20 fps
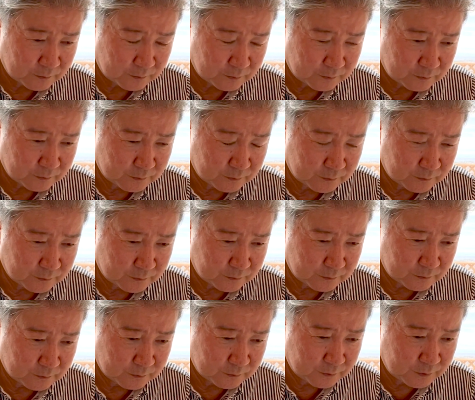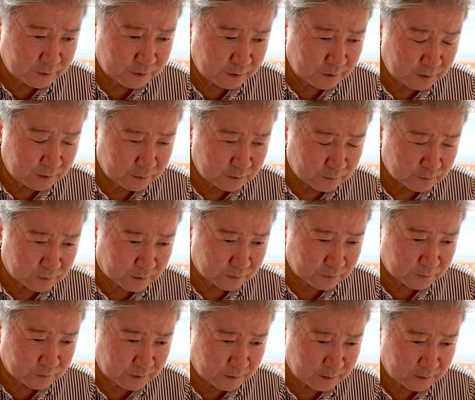うん、自営業な
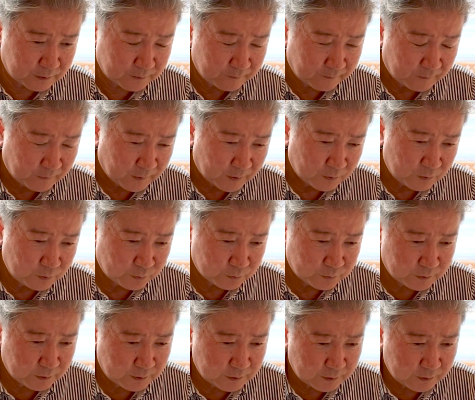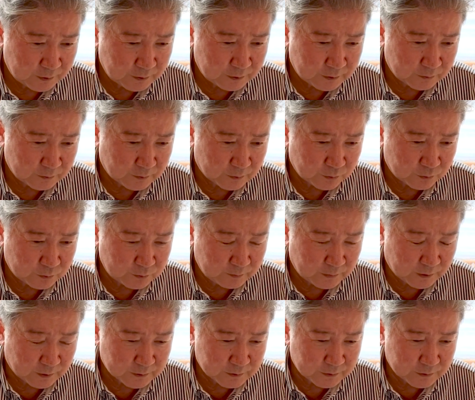ので、予定年金は6
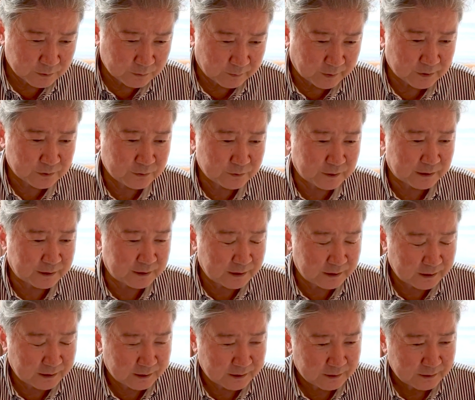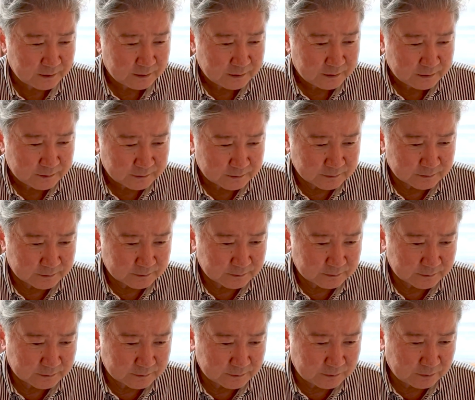万8000、まあそうだね。う
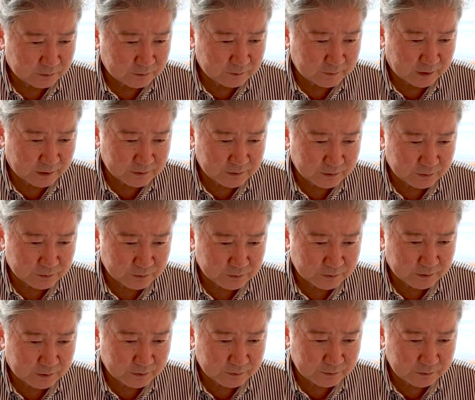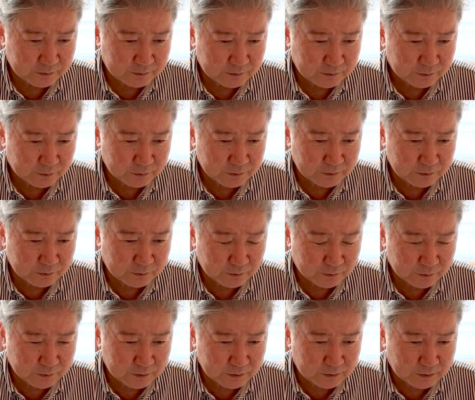ん、6万8000と少なく、個人の
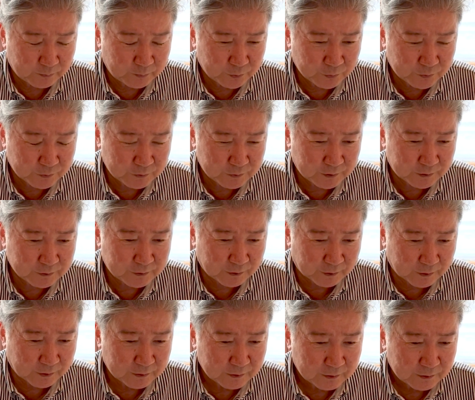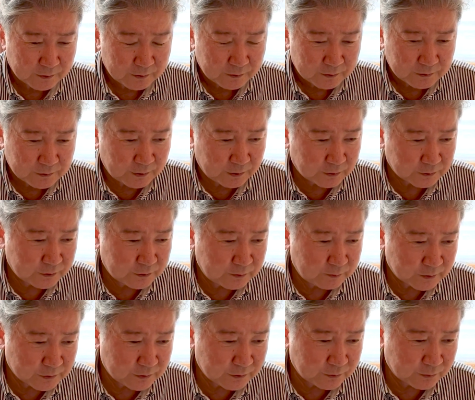預金が没収されたら生活で
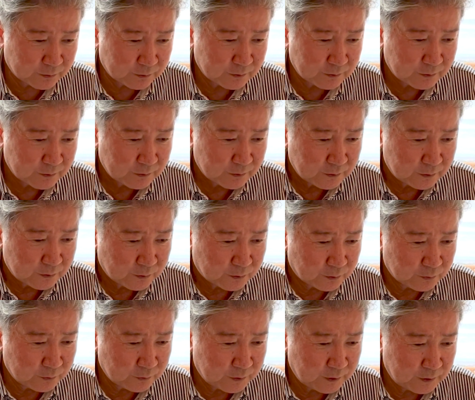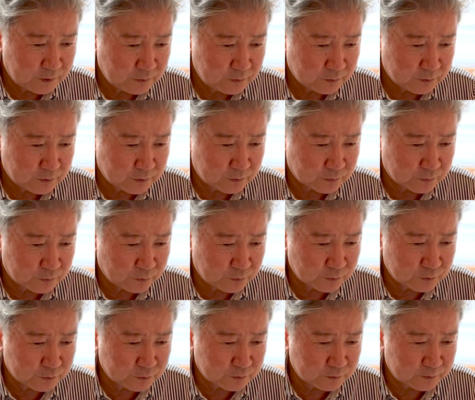きませんと。この円預金を
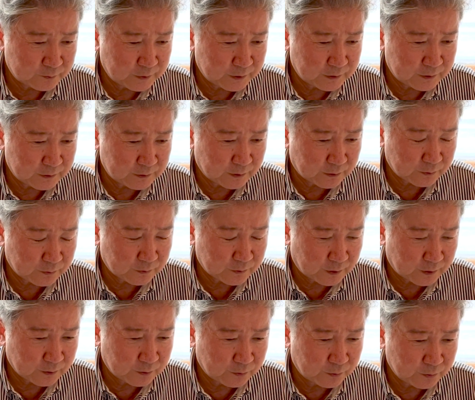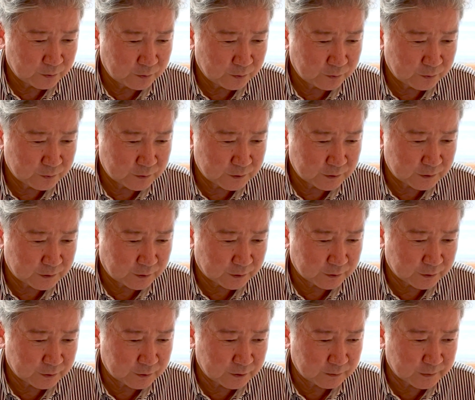どうするべきなのかご教示いた
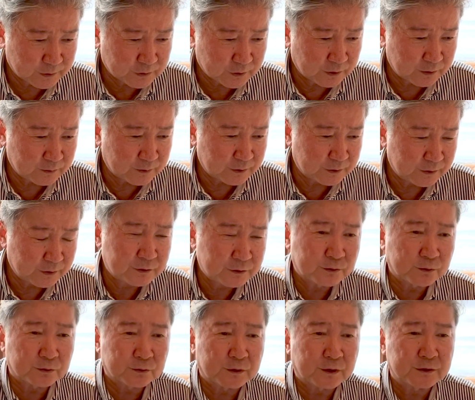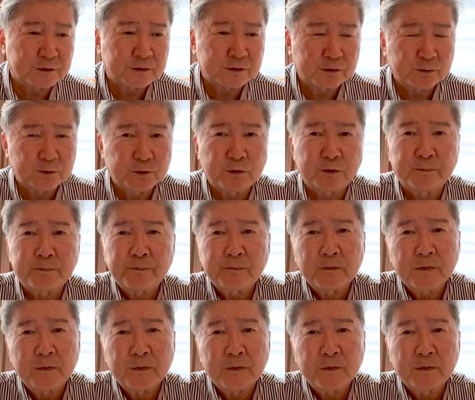だければ幸いですってことなんですけども、